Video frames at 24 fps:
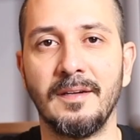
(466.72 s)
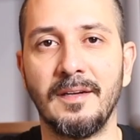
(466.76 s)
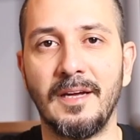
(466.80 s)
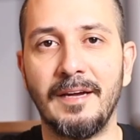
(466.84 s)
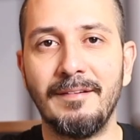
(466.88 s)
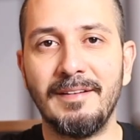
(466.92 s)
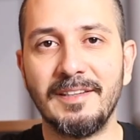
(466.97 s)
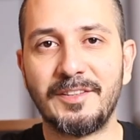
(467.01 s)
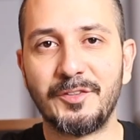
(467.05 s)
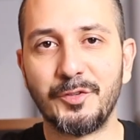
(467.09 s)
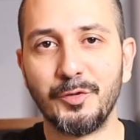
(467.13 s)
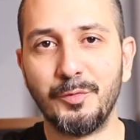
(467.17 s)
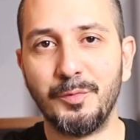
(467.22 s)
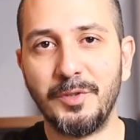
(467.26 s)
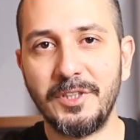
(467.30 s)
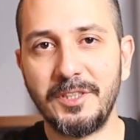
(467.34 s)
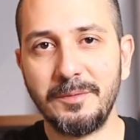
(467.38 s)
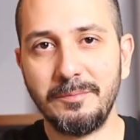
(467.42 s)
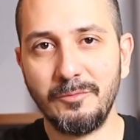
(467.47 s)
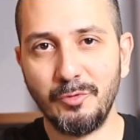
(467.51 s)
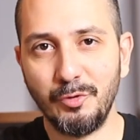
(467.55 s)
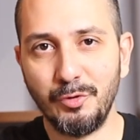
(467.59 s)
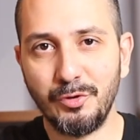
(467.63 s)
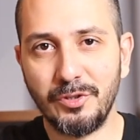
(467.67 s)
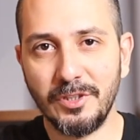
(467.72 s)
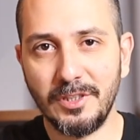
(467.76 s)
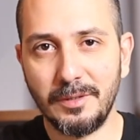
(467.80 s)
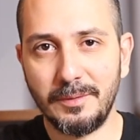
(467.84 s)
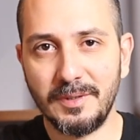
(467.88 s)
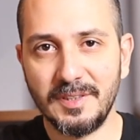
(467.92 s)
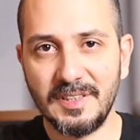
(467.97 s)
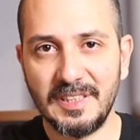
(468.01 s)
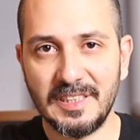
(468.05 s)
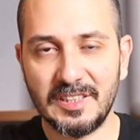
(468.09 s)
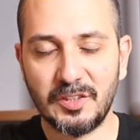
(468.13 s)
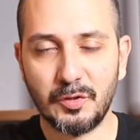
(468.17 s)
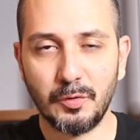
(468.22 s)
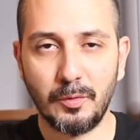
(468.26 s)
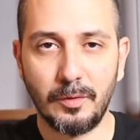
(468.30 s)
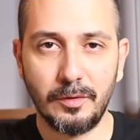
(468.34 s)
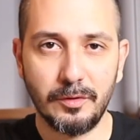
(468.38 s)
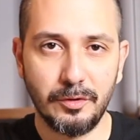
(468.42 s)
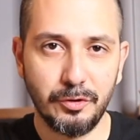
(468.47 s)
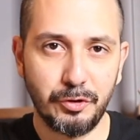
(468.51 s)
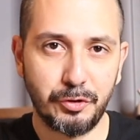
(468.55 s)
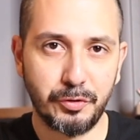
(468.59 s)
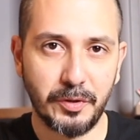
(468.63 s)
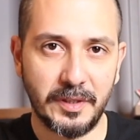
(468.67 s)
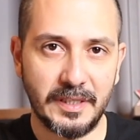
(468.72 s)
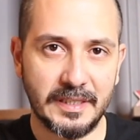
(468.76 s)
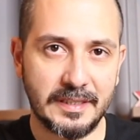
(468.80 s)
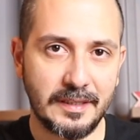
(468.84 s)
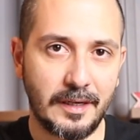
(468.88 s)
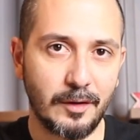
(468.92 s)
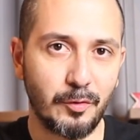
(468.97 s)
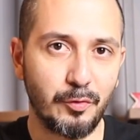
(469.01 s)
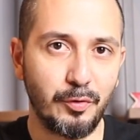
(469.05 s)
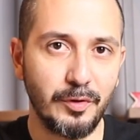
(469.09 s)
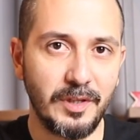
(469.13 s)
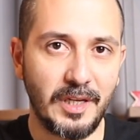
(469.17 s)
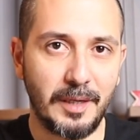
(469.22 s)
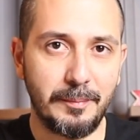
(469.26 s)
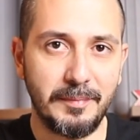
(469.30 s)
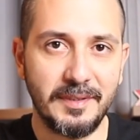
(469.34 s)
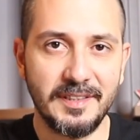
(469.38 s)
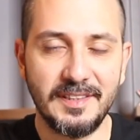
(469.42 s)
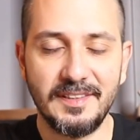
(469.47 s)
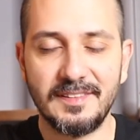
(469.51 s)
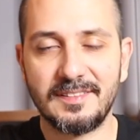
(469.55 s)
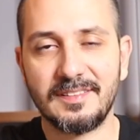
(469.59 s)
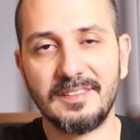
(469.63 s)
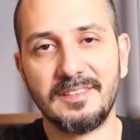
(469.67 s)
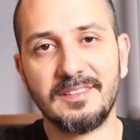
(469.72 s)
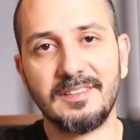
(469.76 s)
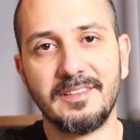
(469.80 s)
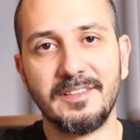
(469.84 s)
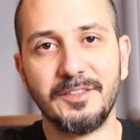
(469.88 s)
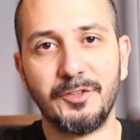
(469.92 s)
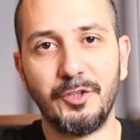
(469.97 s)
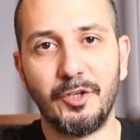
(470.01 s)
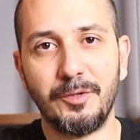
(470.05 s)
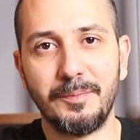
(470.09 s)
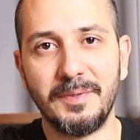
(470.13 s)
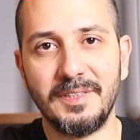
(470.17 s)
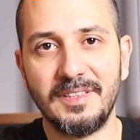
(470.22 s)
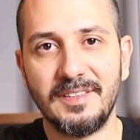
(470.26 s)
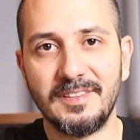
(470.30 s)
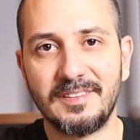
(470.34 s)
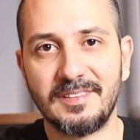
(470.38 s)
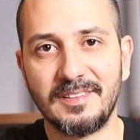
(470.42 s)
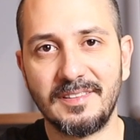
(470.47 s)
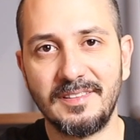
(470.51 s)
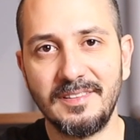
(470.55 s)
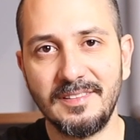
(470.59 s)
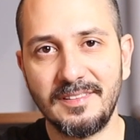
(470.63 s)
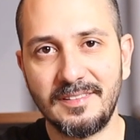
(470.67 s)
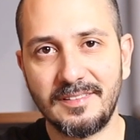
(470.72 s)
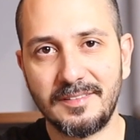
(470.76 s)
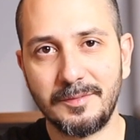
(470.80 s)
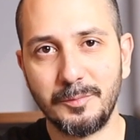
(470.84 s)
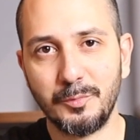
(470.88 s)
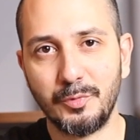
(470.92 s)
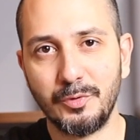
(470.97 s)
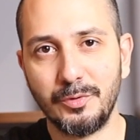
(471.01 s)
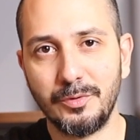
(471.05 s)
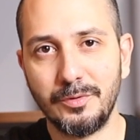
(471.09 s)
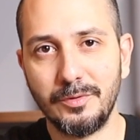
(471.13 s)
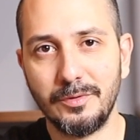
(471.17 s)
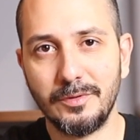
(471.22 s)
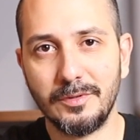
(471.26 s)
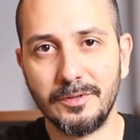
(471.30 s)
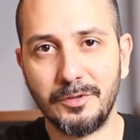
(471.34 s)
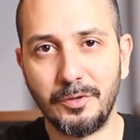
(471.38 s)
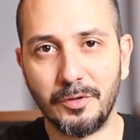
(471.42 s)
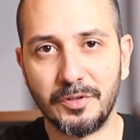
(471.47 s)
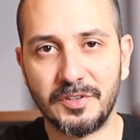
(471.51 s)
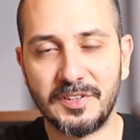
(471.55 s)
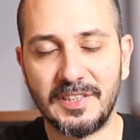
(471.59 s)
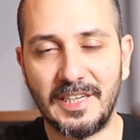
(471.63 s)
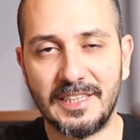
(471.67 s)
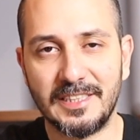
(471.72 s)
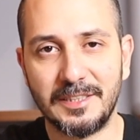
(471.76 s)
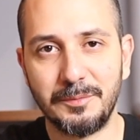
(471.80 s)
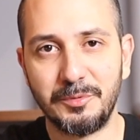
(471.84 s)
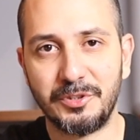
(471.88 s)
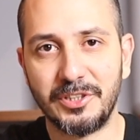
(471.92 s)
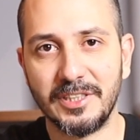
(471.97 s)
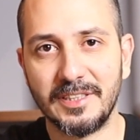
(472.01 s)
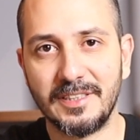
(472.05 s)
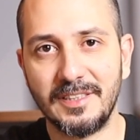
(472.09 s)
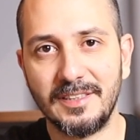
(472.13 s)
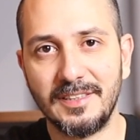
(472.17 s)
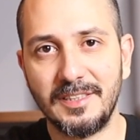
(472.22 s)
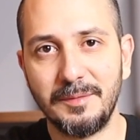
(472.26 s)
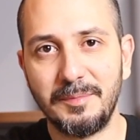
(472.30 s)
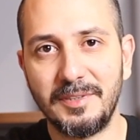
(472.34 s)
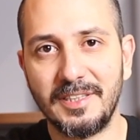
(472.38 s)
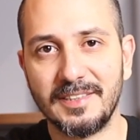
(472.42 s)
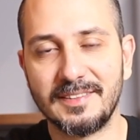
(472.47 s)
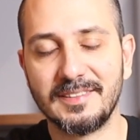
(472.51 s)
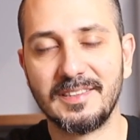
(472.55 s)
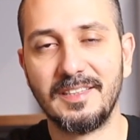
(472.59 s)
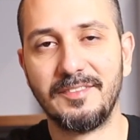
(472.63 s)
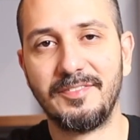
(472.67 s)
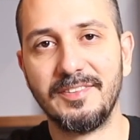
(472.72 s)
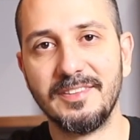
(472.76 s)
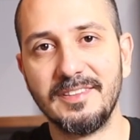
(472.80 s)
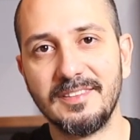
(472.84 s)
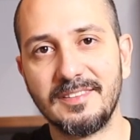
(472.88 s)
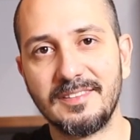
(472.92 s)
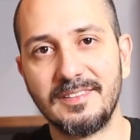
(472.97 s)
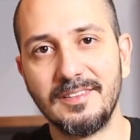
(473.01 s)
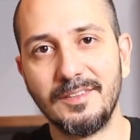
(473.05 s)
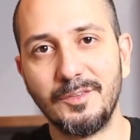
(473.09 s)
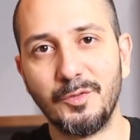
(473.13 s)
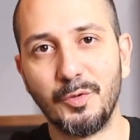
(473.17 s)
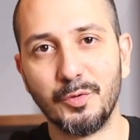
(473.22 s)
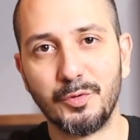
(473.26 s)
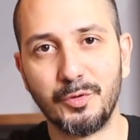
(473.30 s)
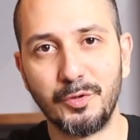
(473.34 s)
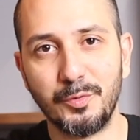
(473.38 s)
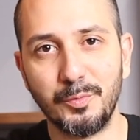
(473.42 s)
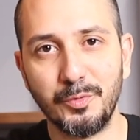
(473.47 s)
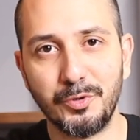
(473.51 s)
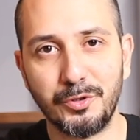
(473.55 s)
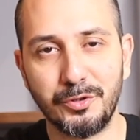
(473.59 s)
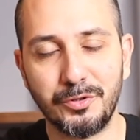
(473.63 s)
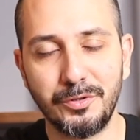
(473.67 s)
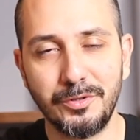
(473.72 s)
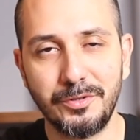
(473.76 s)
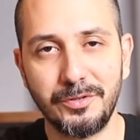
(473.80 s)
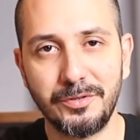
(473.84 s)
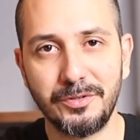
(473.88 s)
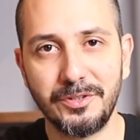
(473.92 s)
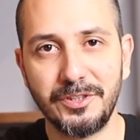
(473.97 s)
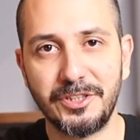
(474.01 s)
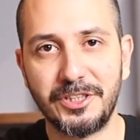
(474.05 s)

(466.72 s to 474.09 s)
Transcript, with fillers: Evet umarım uygulamanın nasıl olduğu şu ana kadar kullanmadıysanız ya da görmediyseniz bu gösterdiğim şekilde biraz kafanızda oturmuştur.